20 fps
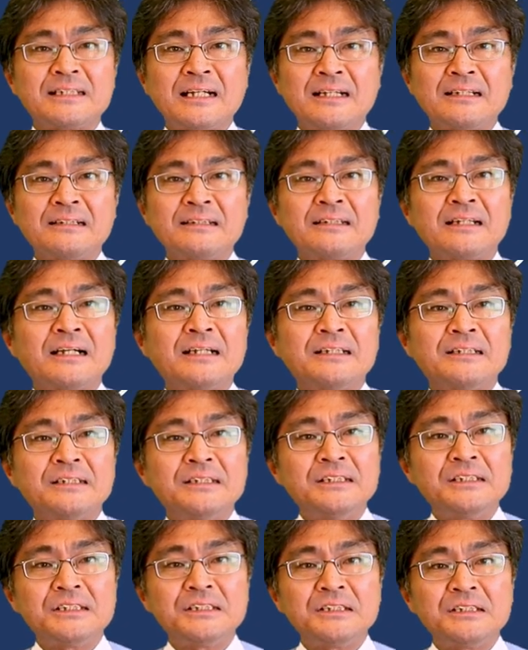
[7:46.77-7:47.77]
3対
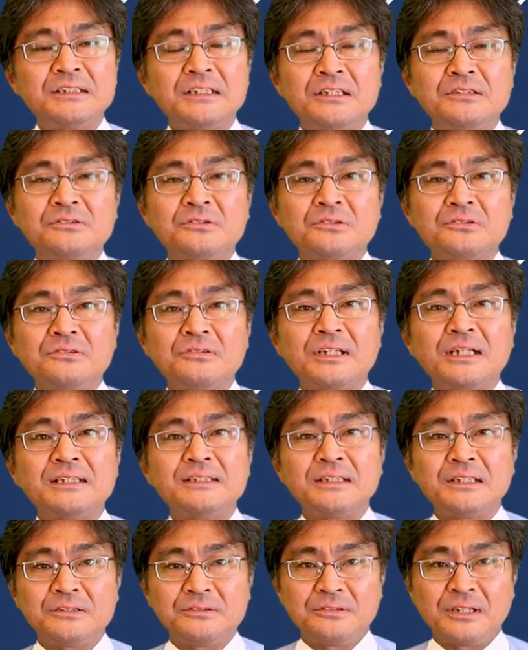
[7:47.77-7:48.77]
1っていうことが
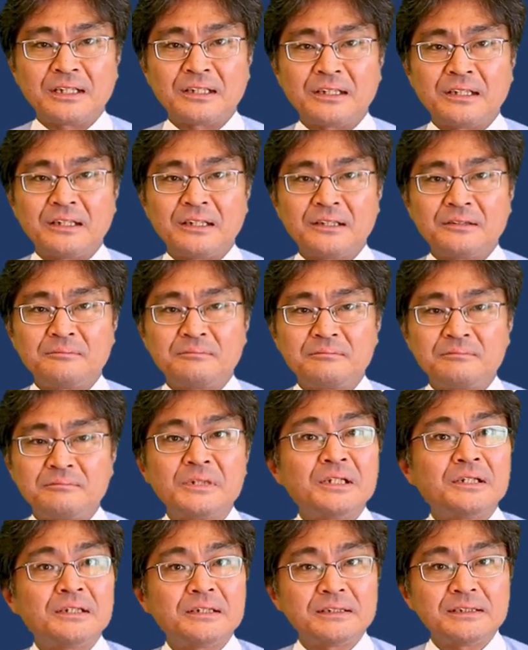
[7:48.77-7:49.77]
言えるわけ。
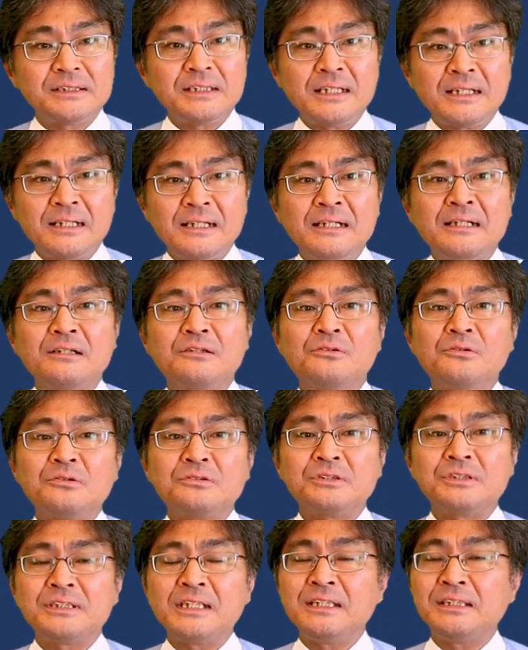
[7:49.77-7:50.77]
じゃあ、
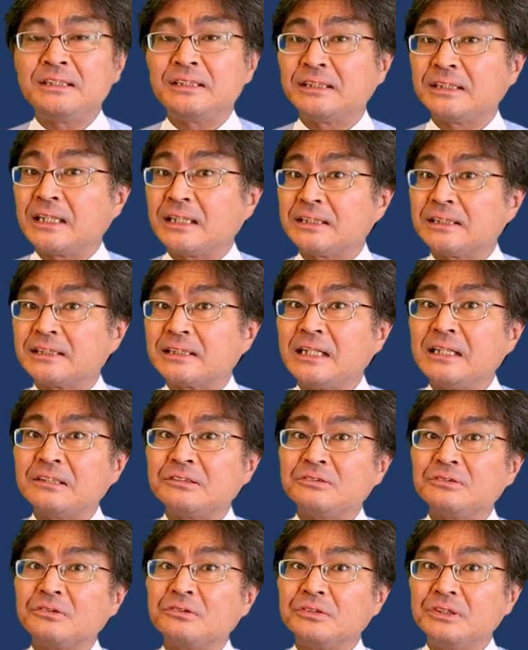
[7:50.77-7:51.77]
6センチが四
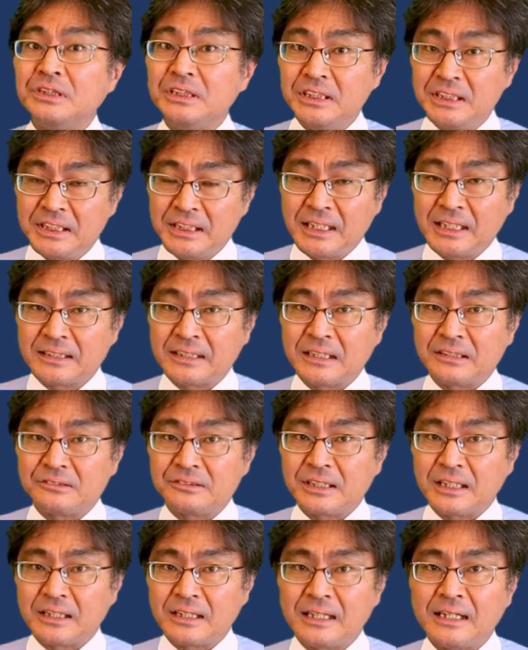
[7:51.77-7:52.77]
角の2に当た
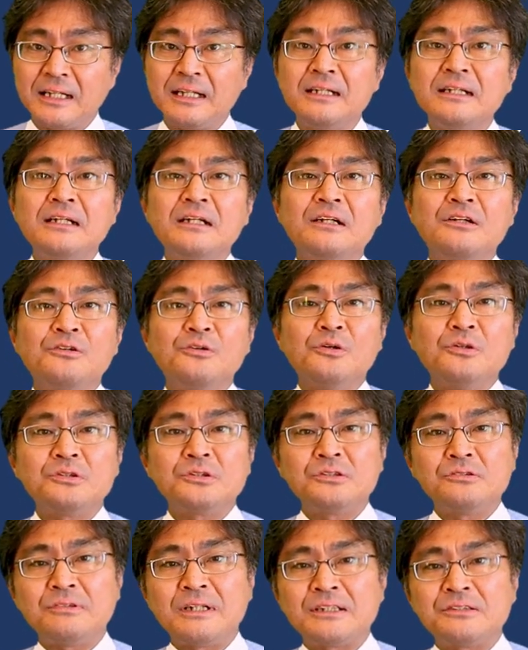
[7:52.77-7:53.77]
るから、
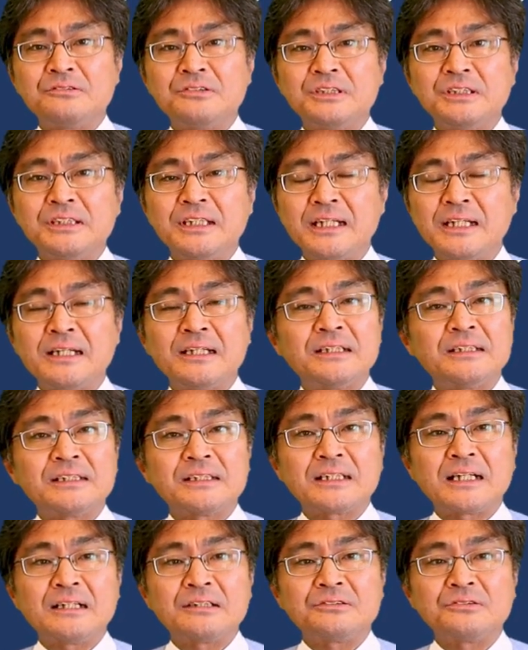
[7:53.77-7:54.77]
六割る二で
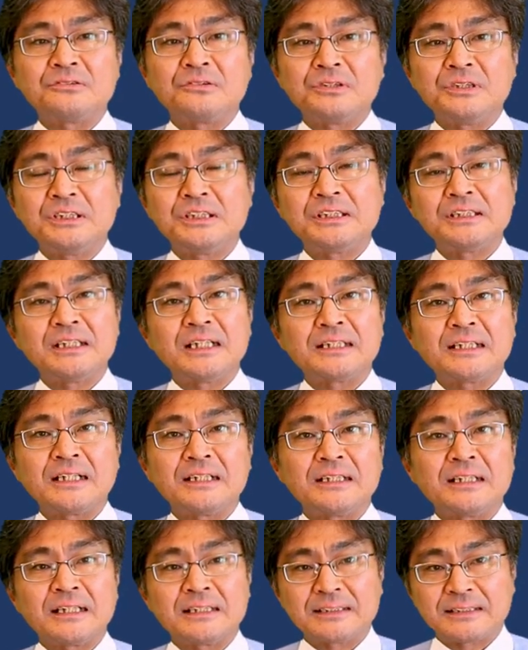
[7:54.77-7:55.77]
四角の位置あ
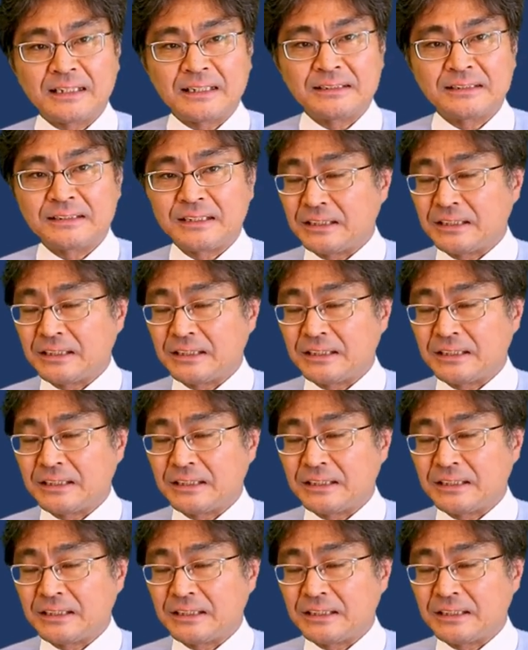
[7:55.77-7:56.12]
たりが三